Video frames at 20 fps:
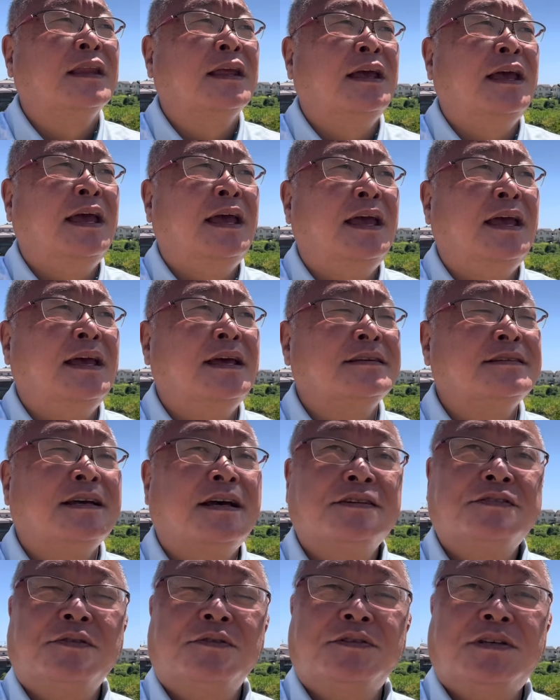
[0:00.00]
えー、
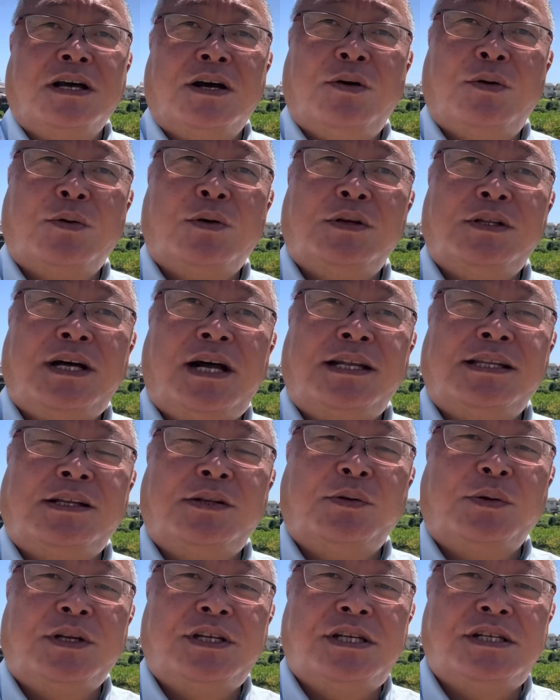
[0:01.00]
再捜査が行われた
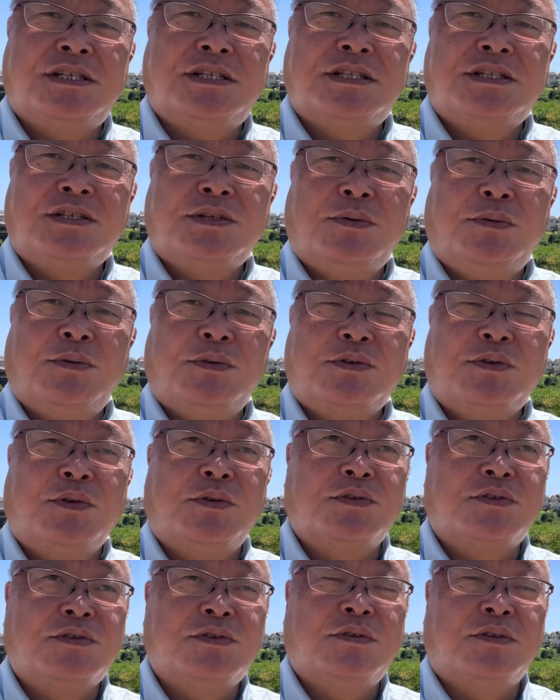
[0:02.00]
時に事情
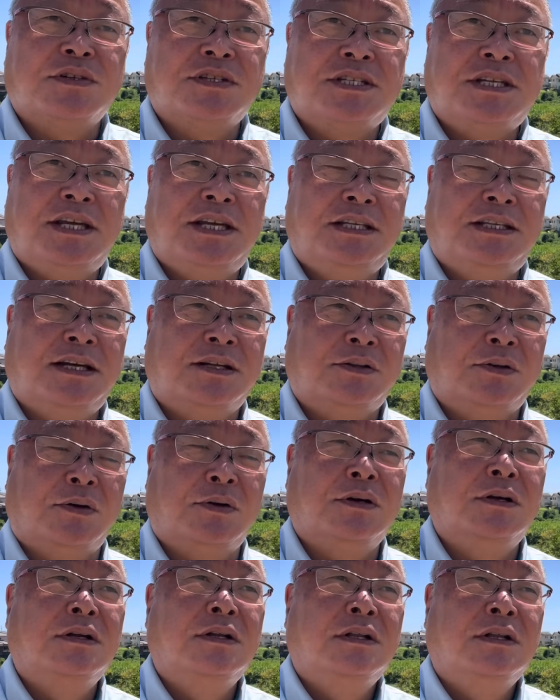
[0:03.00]
聴取をしていた
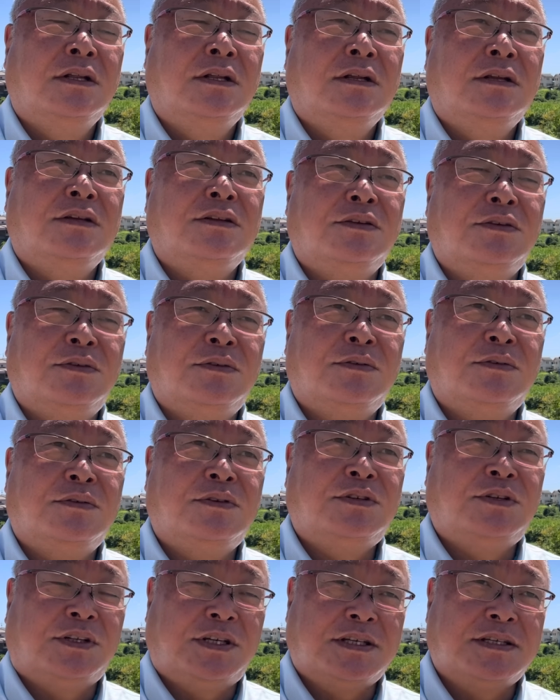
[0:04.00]
という
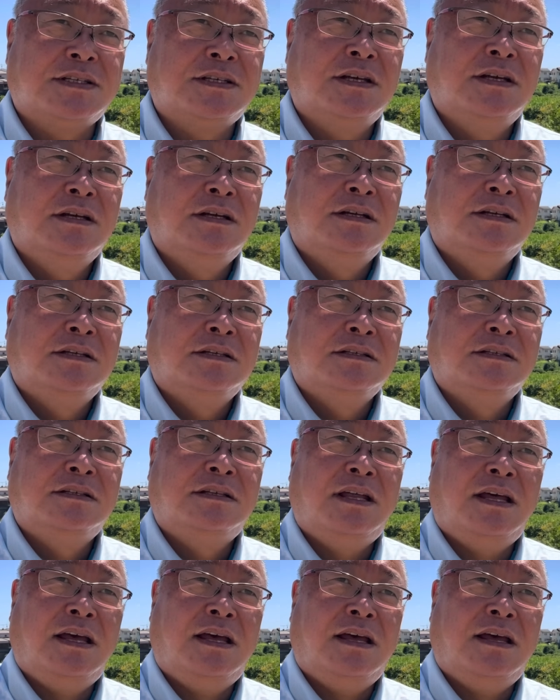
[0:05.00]
人です。
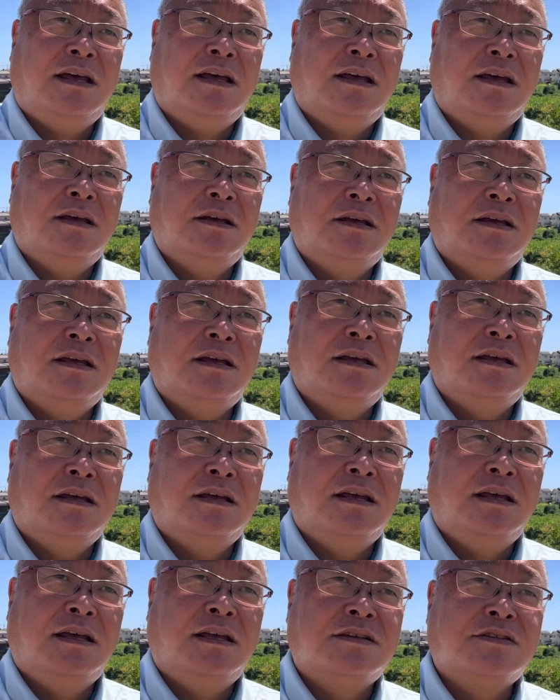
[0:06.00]
で、
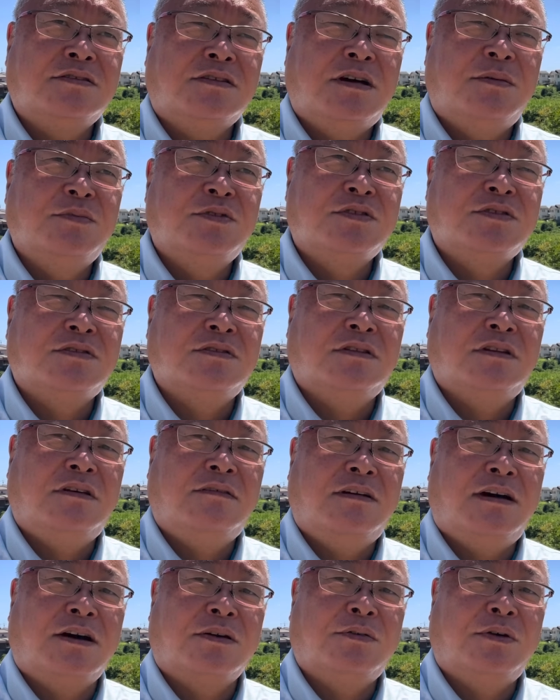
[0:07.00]
えー、週刊文春で
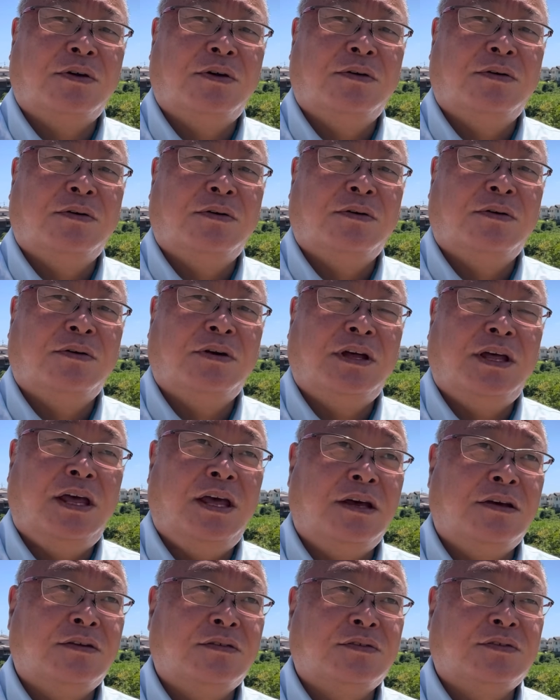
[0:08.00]
はこれを
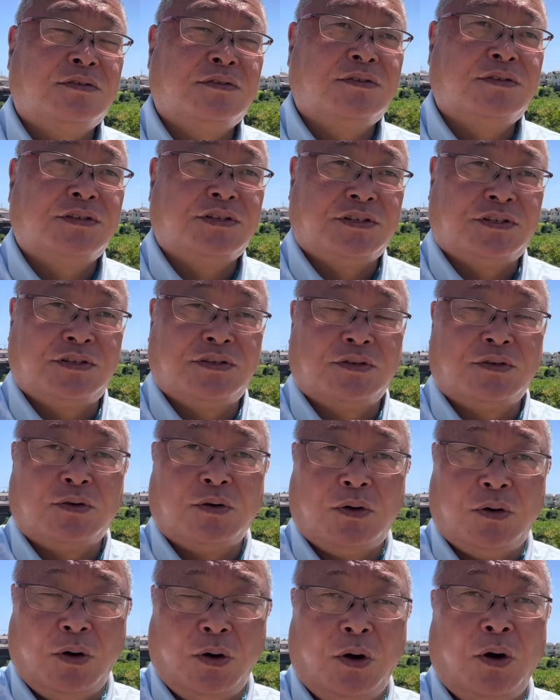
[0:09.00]
X
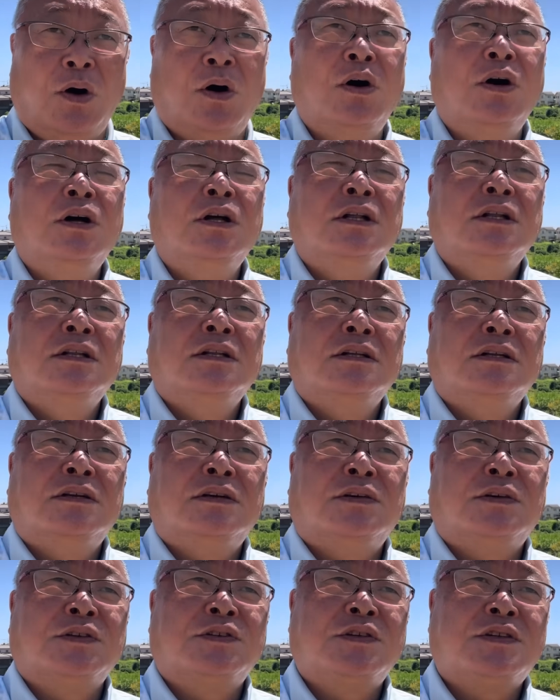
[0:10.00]
校、
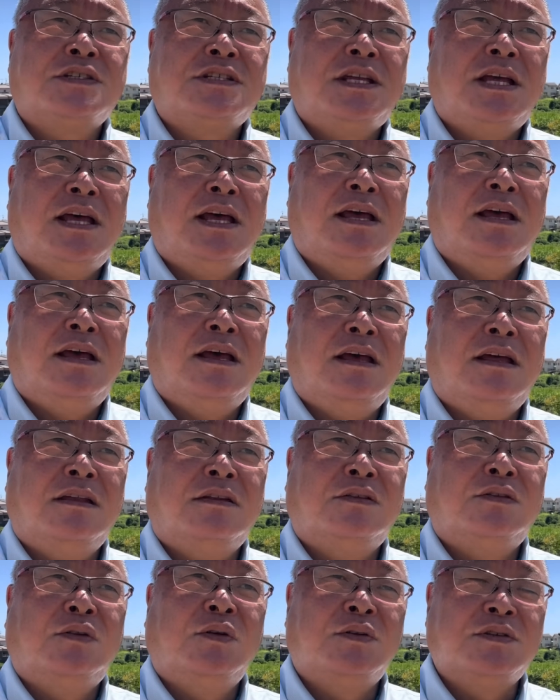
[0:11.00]
そして
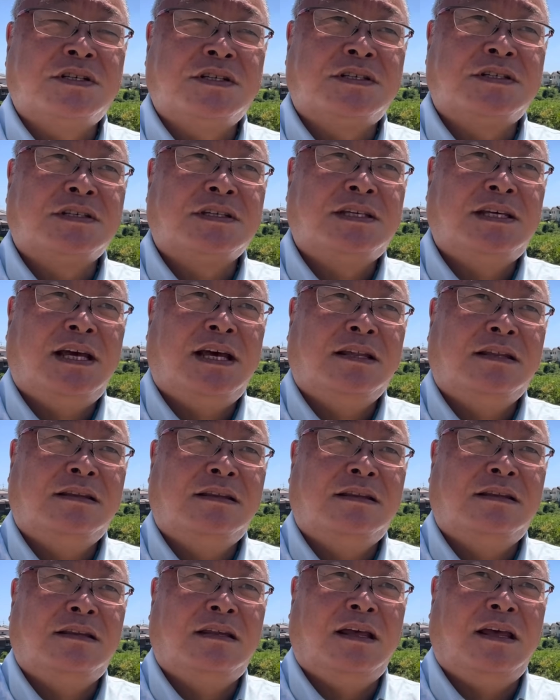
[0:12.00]
当時付き合っ
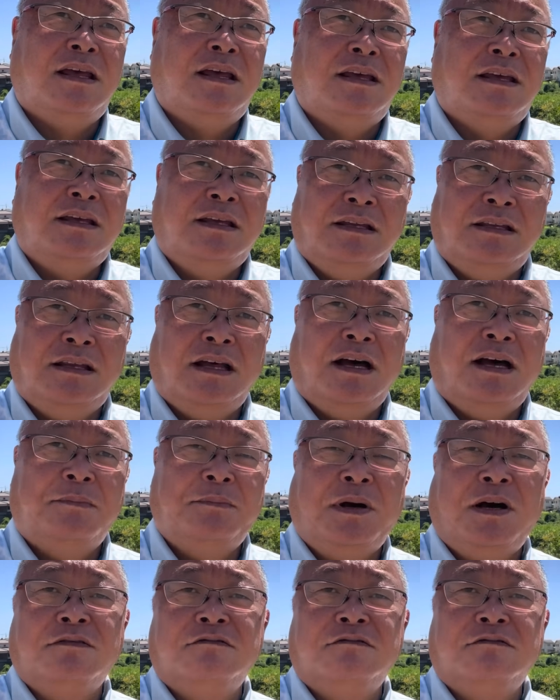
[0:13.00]
ていた、まあ、